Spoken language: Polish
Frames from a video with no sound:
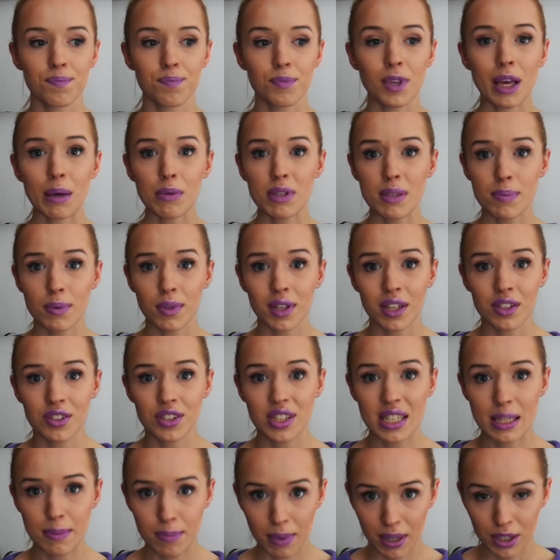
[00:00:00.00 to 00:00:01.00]
Miałam spotkać
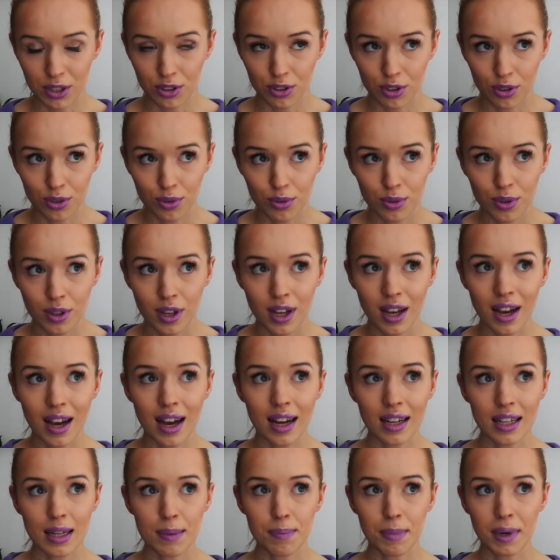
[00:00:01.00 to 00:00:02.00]
się z Basią,
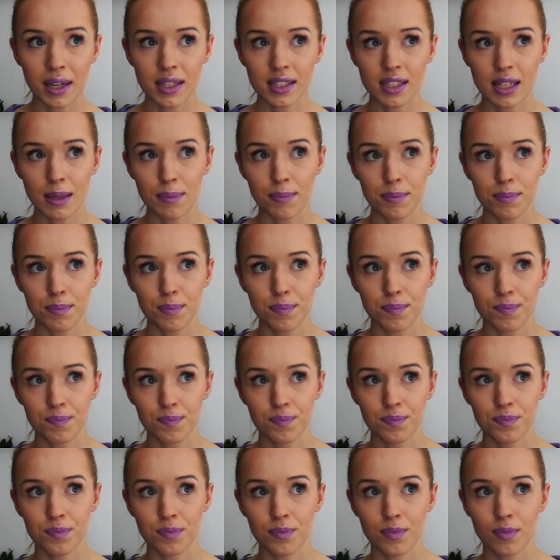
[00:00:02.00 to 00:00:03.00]
ale Basia
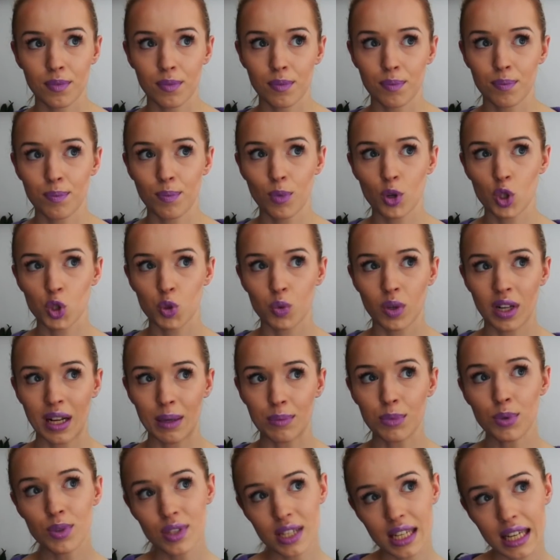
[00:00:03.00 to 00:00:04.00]
mm, poszła na
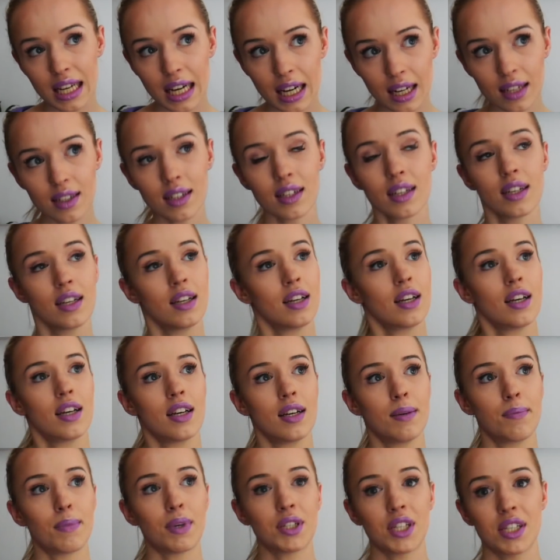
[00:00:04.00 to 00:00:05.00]
musical,
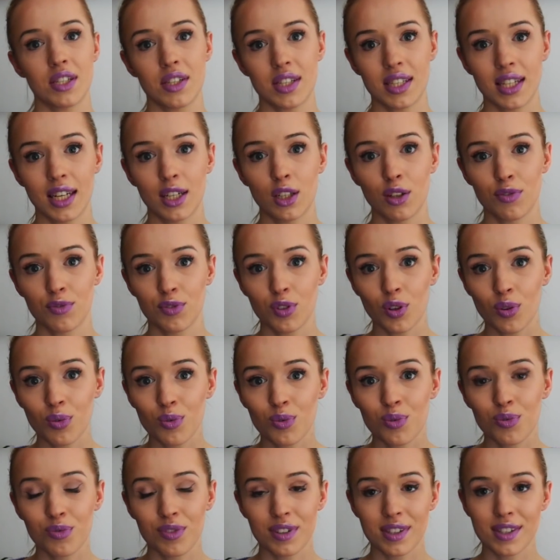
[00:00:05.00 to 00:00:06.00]
Basia zostaje do
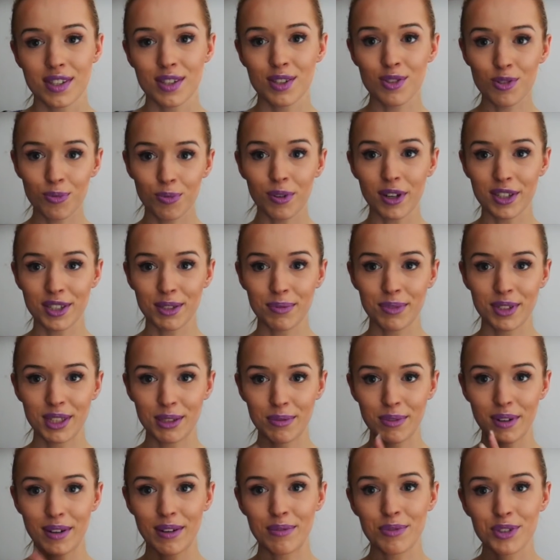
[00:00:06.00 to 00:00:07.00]
wtorku, więc super, że
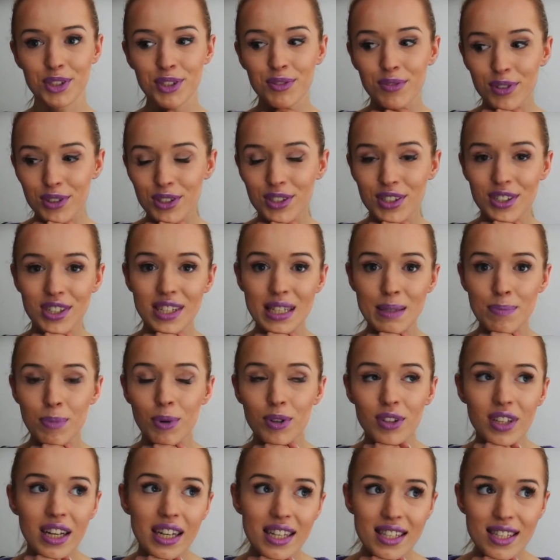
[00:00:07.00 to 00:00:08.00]
będę miała możliwość się
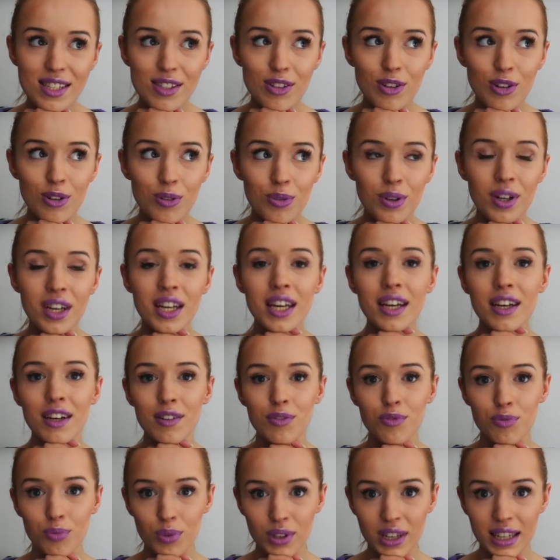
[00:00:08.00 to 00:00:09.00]
spotkać z nią.
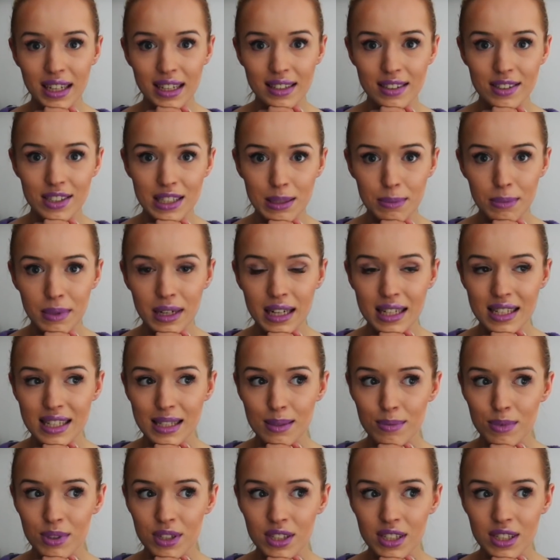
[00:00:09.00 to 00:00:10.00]
W weekend idziemy
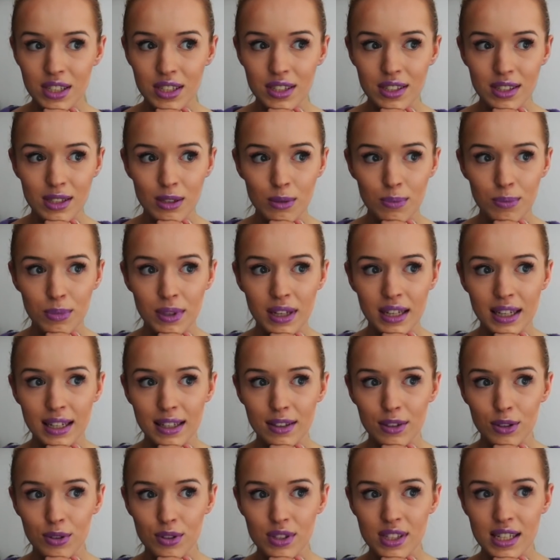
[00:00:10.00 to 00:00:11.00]
razem gdzieś sobie
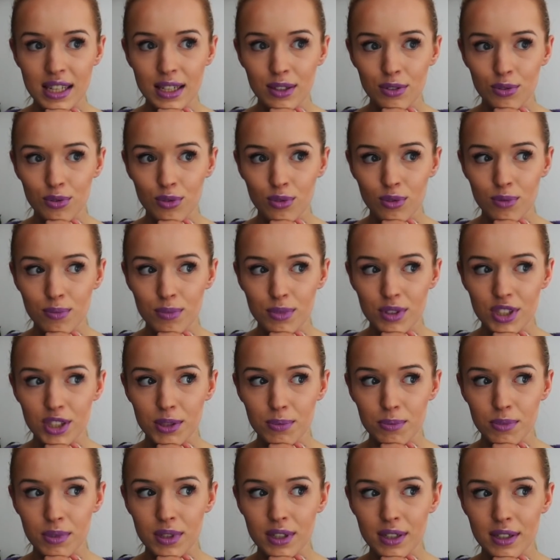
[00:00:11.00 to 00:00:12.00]
do centrum,
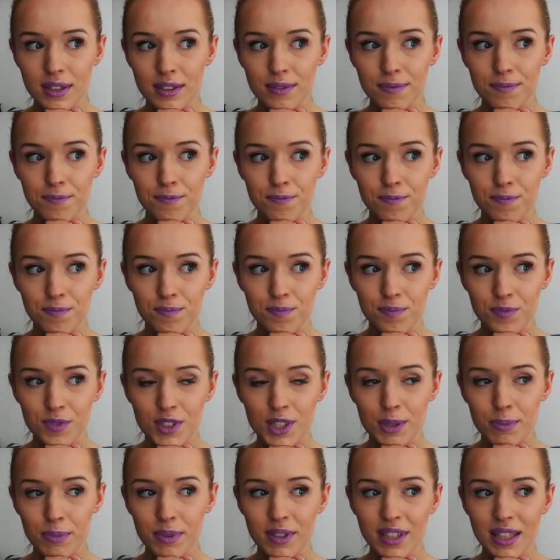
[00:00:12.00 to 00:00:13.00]
będziemy mm,
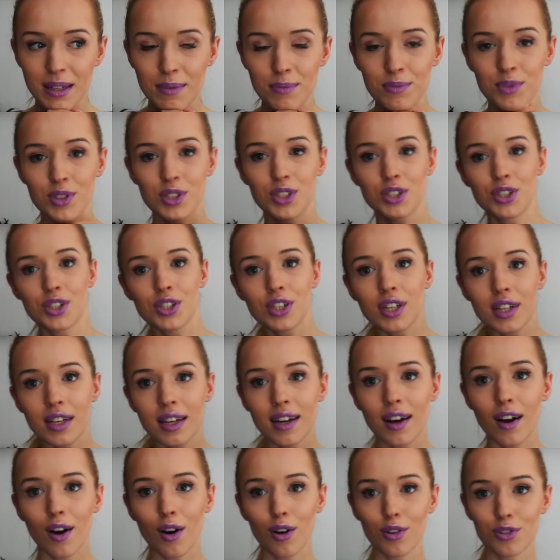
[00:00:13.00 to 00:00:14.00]
sobie tam gdzieś
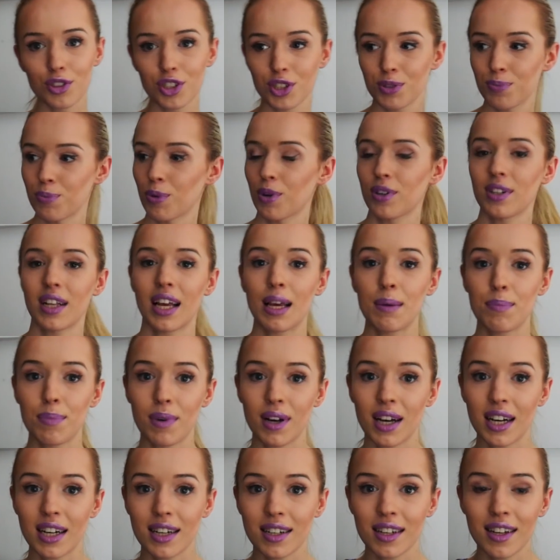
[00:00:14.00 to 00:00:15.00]
chodzić po
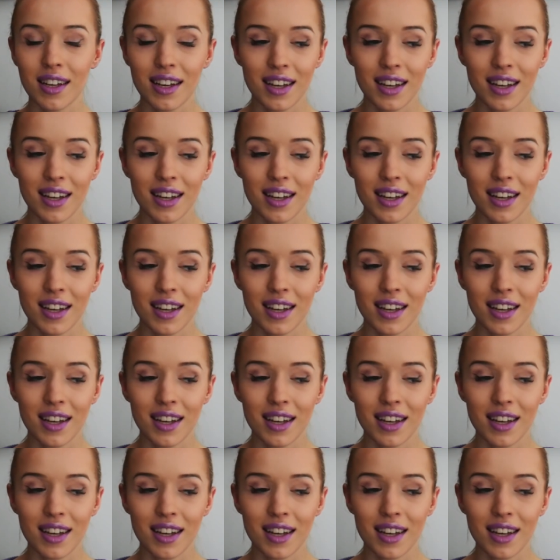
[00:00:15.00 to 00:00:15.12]
knajpach.